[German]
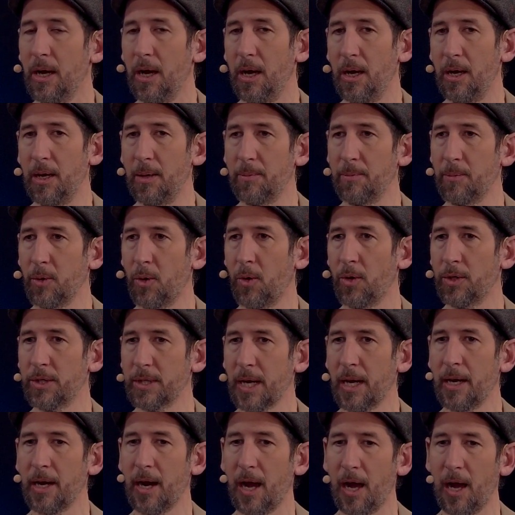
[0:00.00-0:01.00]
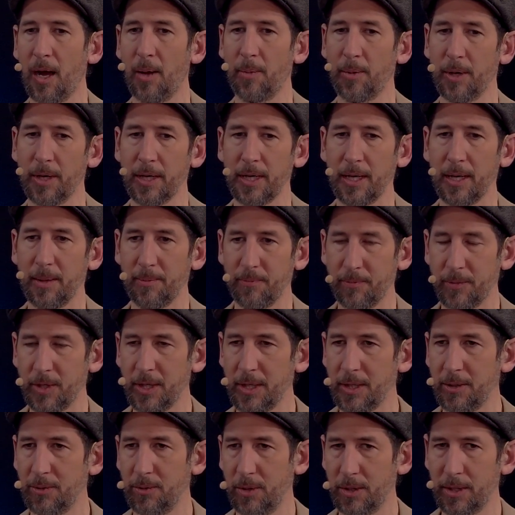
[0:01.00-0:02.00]
ähm, und dann aber eben
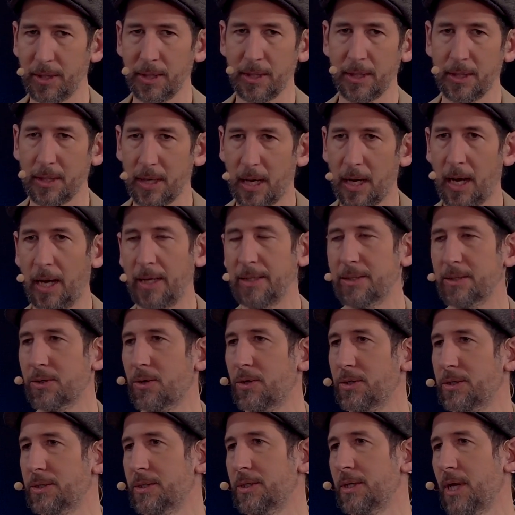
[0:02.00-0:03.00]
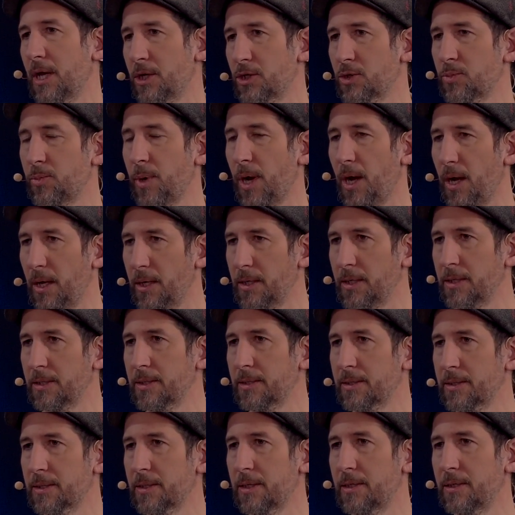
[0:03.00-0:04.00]
nicht nur die
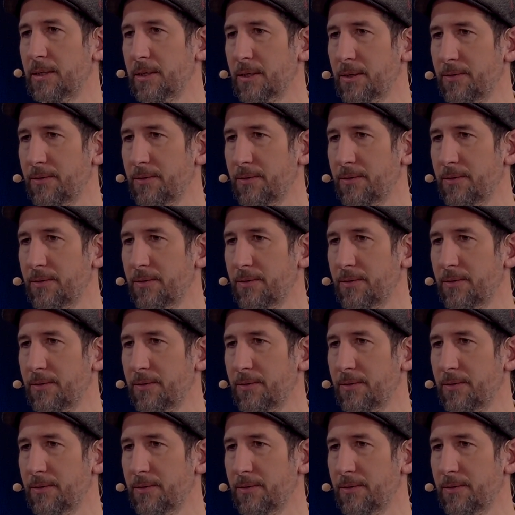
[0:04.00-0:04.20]
Heizkostenersparnis äh,